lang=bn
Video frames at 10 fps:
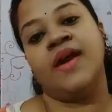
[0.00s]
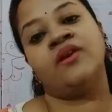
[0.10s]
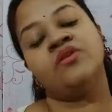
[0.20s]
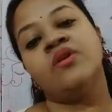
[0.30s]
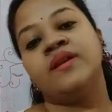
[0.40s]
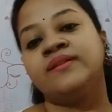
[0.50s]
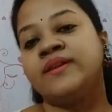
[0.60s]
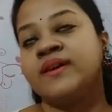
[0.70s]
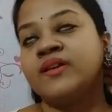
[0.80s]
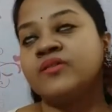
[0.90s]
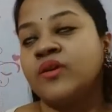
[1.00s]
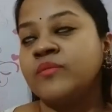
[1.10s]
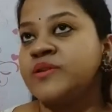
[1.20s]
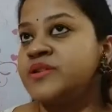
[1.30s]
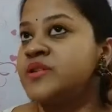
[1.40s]
এখনো অনেক জায়গায়
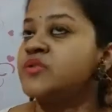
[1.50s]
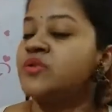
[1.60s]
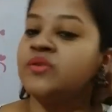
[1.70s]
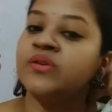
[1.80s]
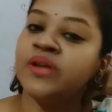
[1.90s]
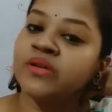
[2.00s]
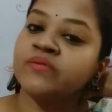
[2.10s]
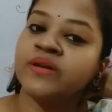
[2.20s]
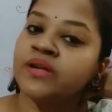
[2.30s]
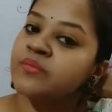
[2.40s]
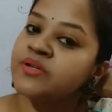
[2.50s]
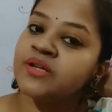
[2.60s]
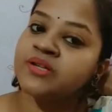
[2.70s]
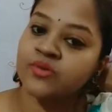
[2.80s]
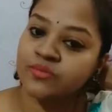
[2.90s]
ঝড় বৃষ্টির জন্য নেটওয়ার্কে
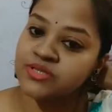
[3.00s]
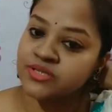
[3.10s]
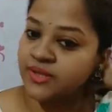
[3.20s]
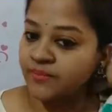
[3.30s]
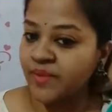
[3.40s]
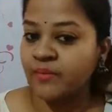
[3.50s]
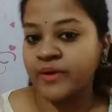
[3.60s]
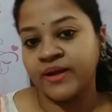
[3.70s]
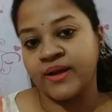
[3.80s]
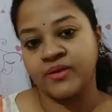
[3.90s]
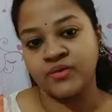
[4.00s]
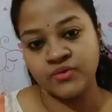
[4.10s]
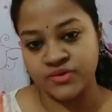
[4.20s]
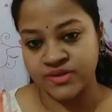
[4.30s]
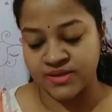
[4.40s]
বিশাল সমস্যা আমার এখানেও
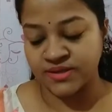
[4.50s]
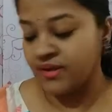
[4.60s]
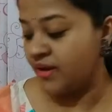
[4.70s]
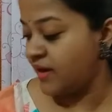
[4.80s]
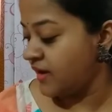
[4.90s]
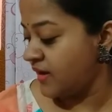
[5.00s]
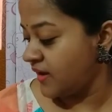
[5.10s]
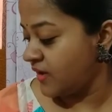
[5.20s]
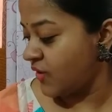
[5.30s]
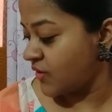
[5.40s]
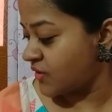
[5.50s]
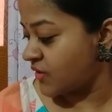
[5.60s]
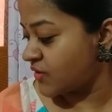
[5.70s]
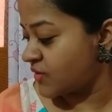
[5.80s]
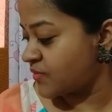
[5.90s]
হচ্ছে কখনো
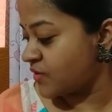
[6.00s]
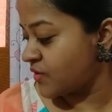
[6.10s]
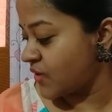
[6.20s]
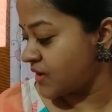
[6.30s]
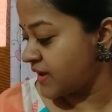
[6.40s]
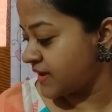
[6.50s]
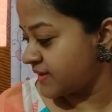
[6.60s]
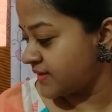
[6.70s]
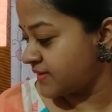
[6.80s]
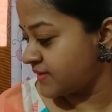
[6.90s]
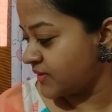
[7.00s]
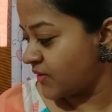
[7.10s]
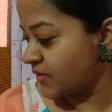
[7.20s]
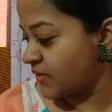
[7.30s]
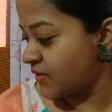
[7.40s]
কখনো পুরো কল কেটে যাচ্ছে
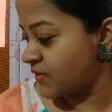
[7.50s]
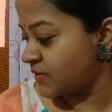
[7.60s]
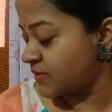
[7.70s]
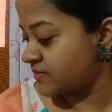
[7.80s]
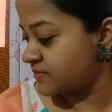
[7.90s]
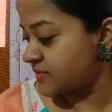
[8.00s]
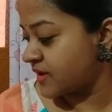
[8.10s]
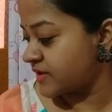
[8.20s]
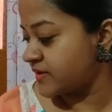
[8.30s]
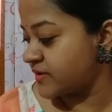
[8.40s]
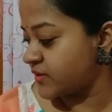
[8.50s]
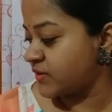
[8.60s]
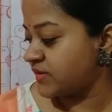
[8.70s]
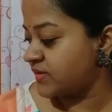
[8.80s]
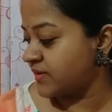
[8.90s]
কখনো কখনো কানেক্টেড
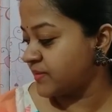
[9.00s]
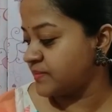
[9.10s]
হচ্ছে